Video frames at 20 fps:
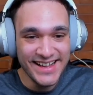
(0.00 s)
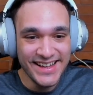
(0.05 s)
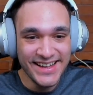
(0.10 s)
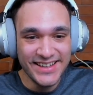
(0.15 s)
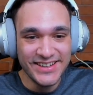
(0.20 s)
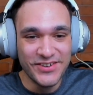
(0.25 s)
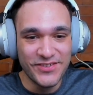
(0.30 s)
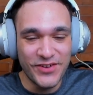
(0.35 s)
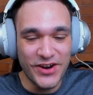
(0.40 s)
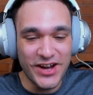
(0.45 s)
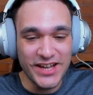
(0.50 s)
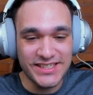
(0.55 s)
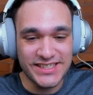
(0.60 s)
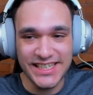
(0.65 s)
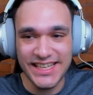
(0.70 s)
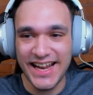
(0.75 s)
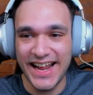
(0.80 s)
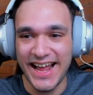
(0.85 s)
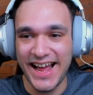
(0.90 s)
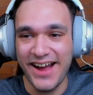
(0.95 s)
Não vou
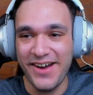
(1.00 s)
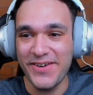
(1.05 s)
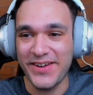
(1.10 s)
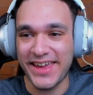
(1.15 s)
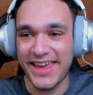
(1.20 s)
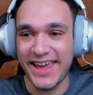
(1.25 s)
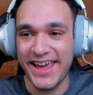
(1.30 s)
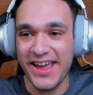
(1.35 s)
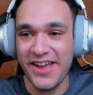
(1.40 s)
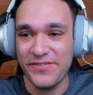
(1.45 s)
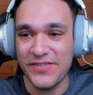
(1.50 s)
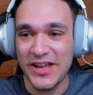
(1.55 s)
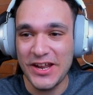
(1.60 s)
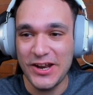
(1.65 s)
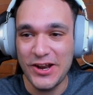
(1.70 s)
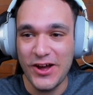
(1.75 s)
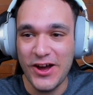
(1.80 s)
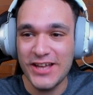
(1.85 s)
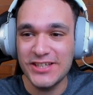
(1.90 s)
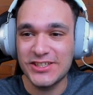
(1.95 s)
tirar o quê?
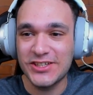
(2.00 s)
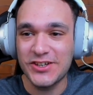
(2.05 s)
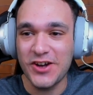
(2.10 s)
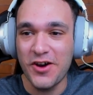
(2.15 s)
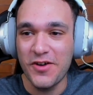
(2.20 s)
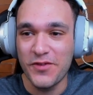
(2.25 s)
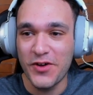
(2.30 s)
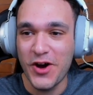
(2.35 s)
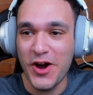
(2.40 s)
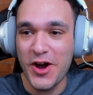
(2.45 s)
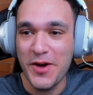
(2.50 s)
Veloz que eu vou,